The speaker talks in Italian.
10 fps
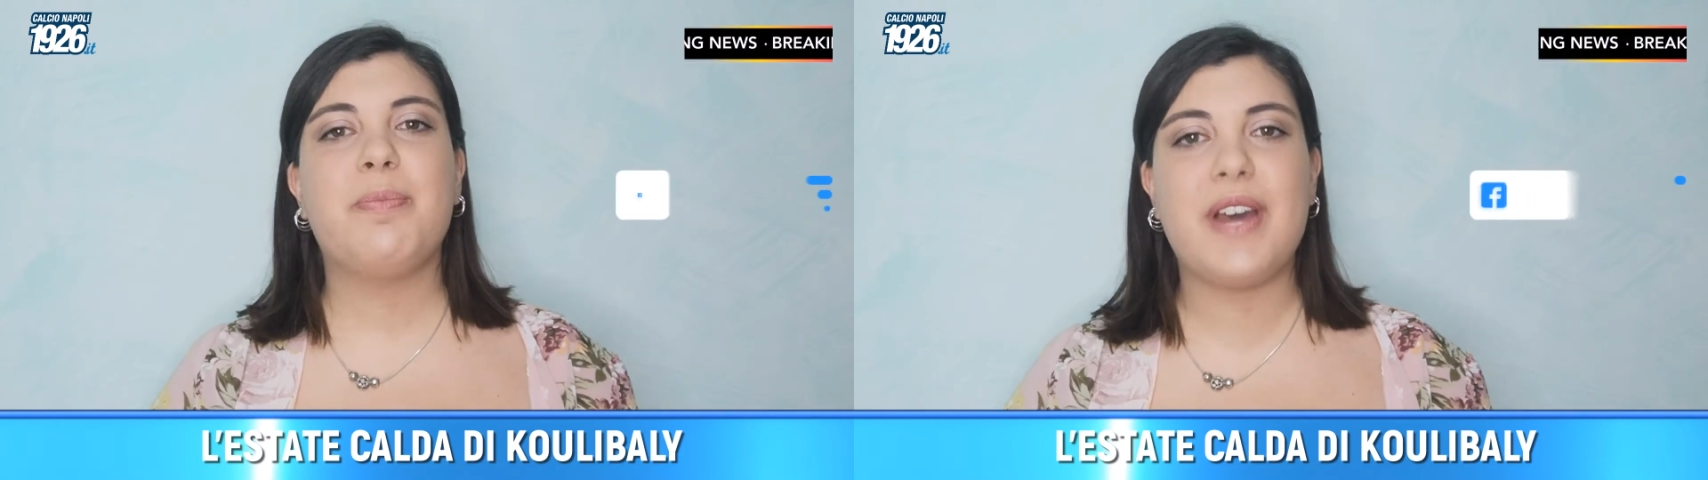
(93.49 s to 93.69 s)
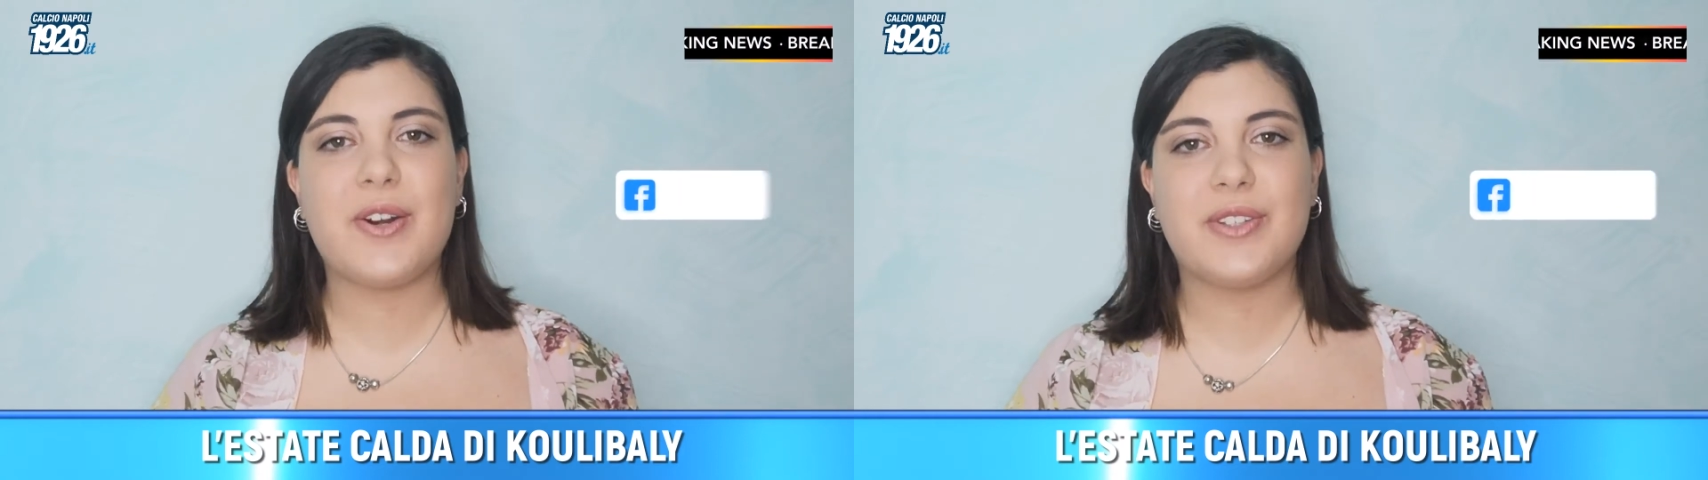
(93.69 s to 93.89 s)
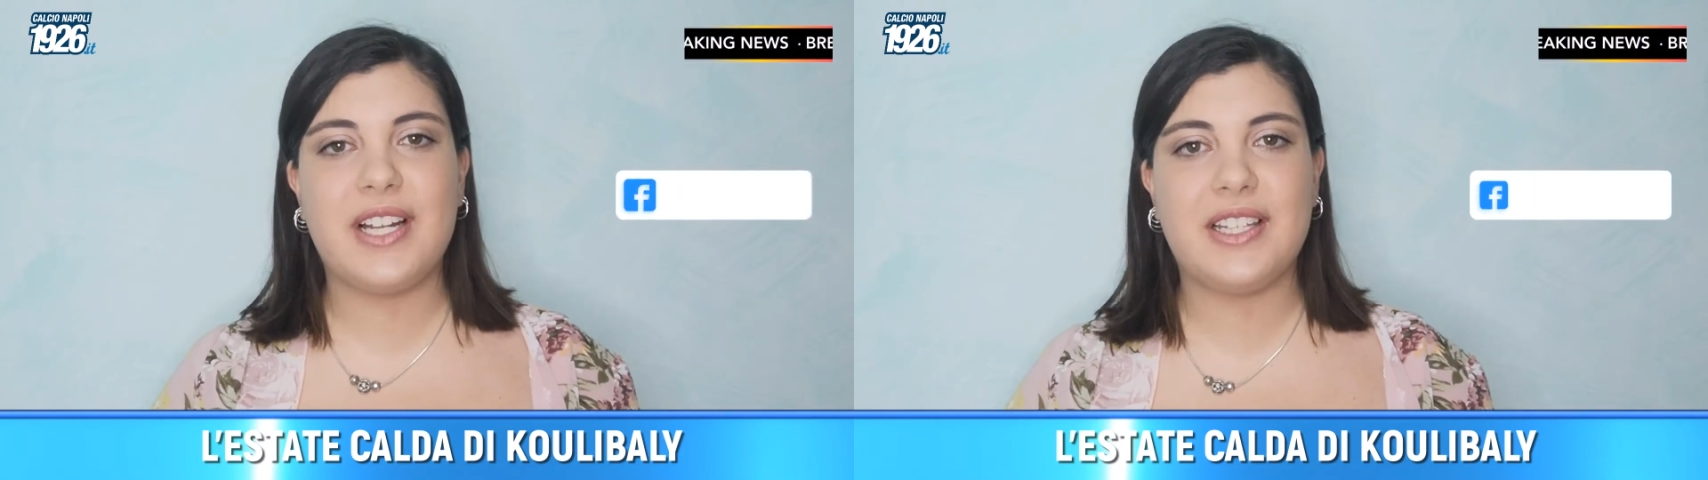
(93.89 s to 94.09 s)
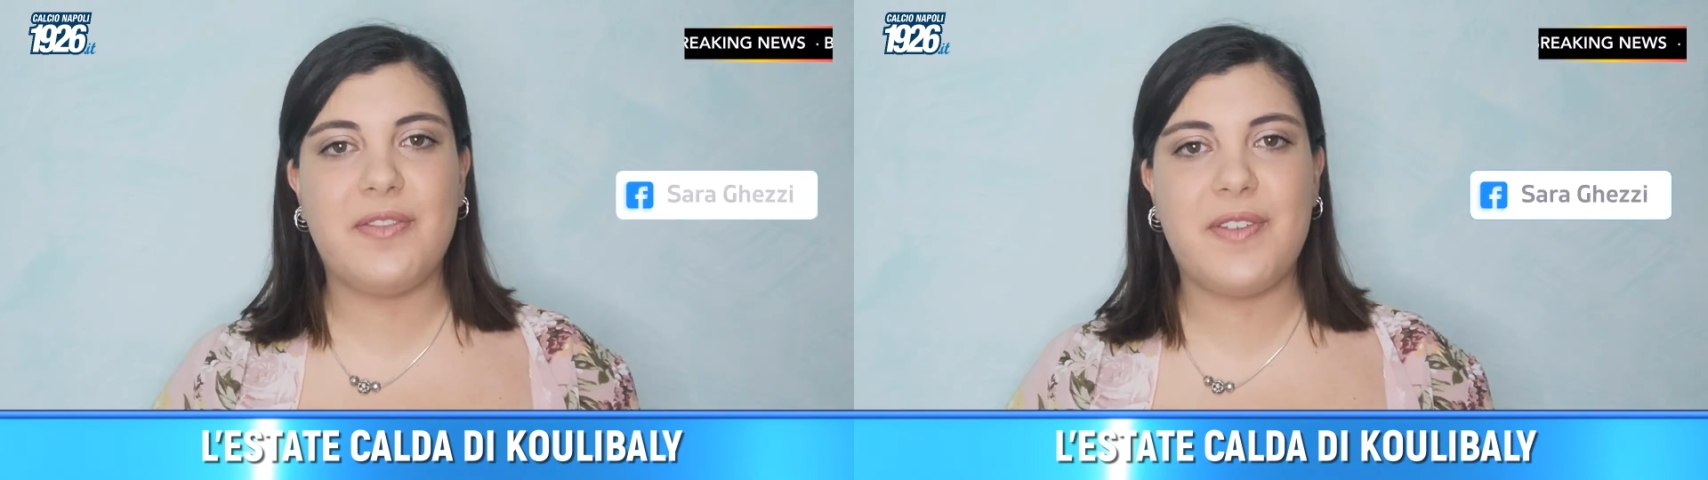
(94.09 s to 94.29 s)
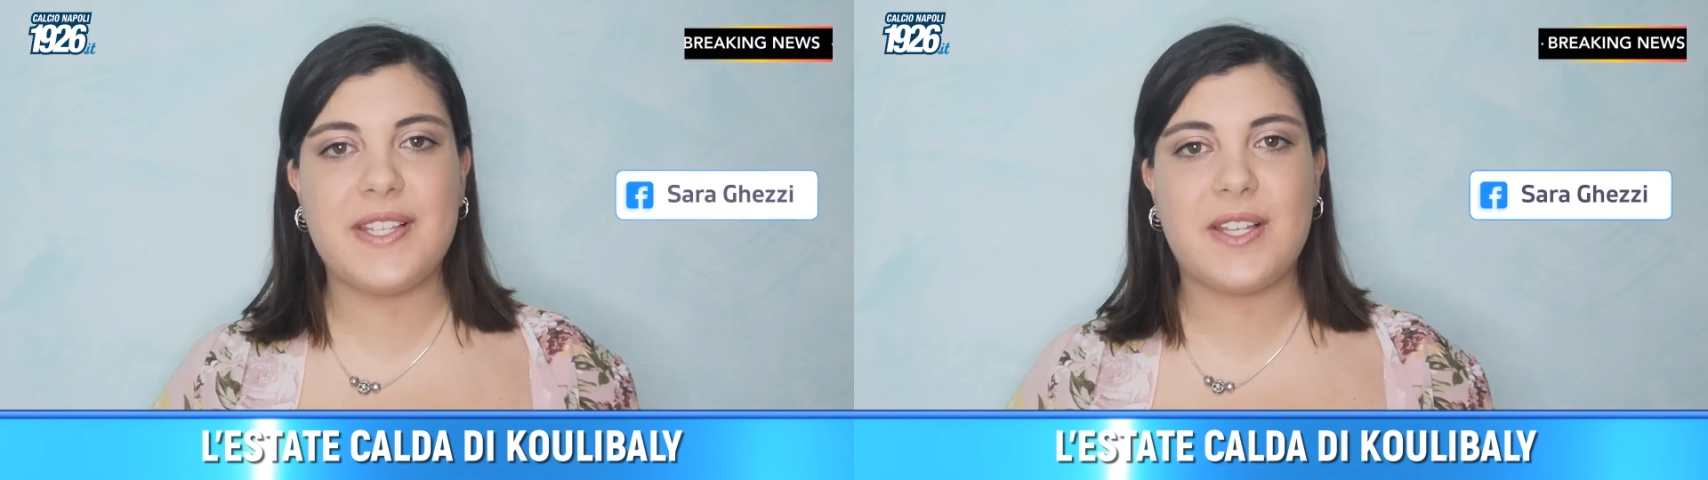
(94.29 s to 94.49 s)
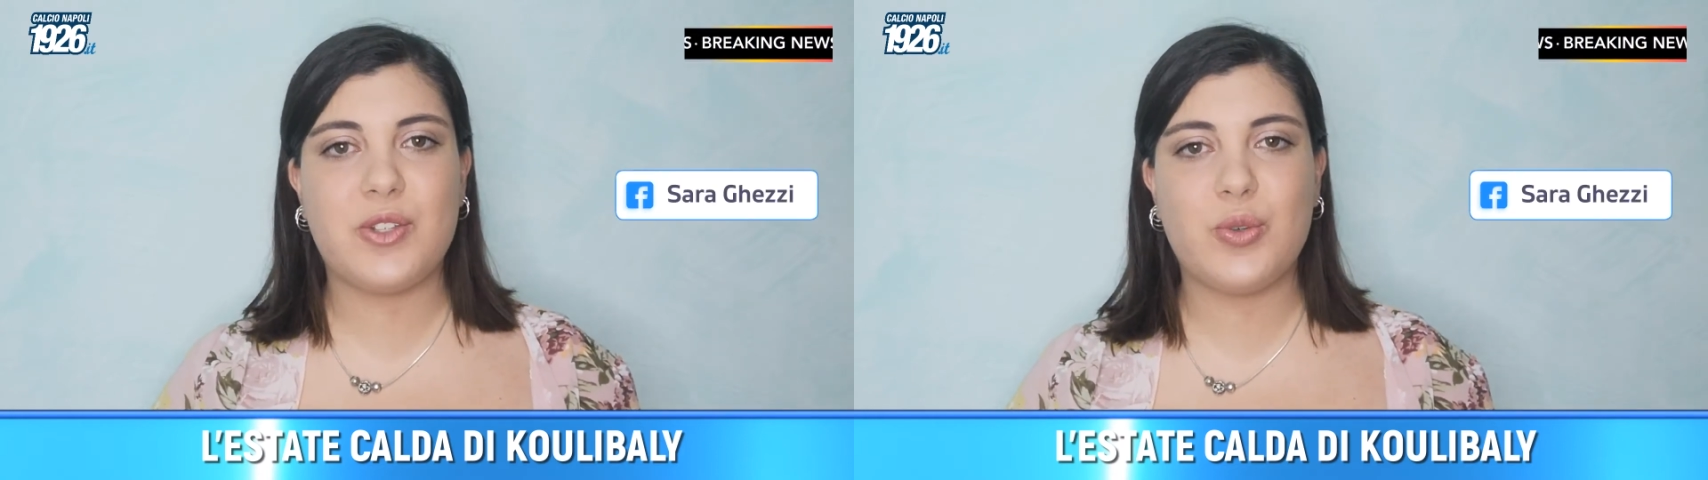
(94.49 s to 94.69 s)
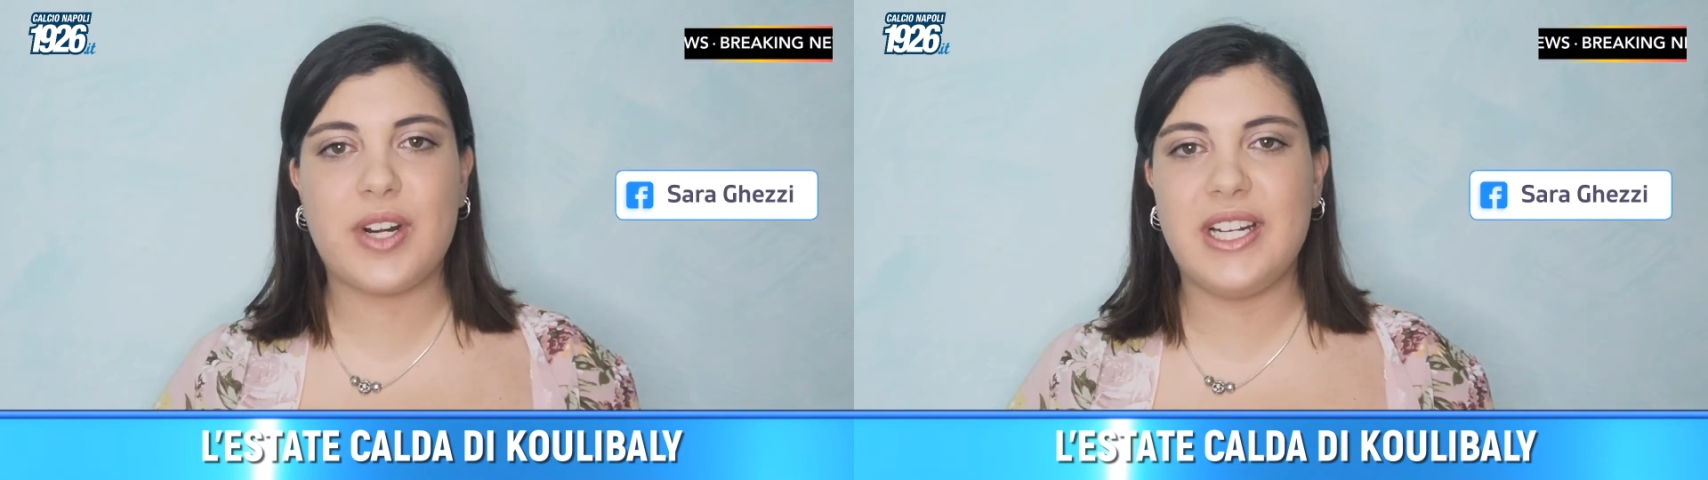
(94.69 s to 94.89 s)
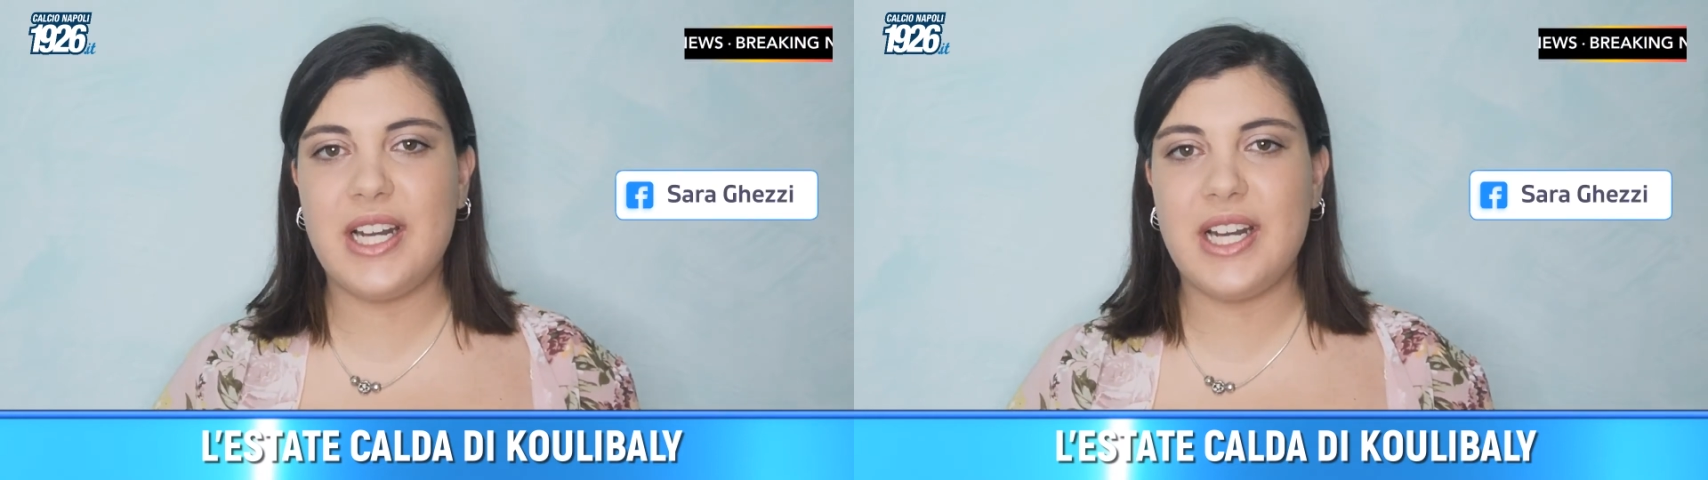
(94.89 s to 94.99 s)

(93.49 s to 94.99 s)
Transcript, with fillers: perno della difesa azzurra